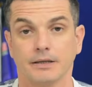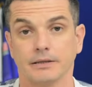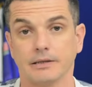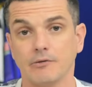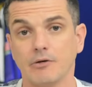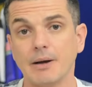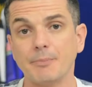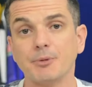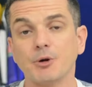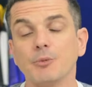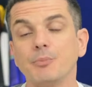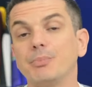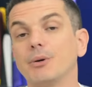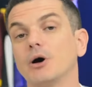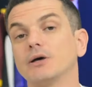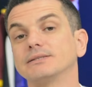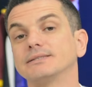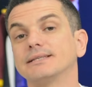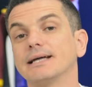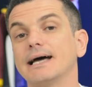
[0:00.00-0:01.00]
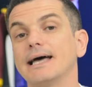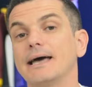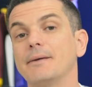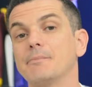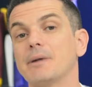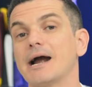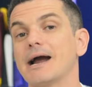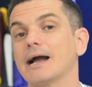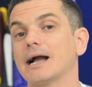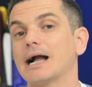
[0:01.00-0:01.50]
Então a proposta é
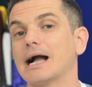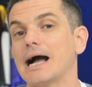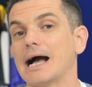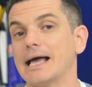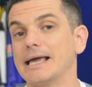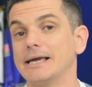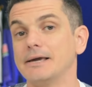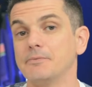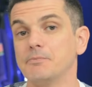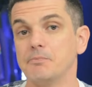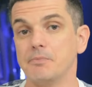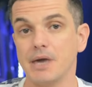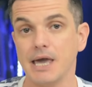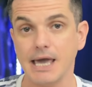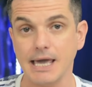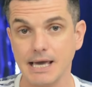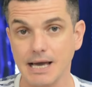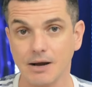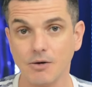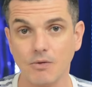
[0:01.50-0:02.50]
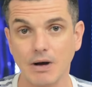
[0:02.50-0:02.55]
marcar em meia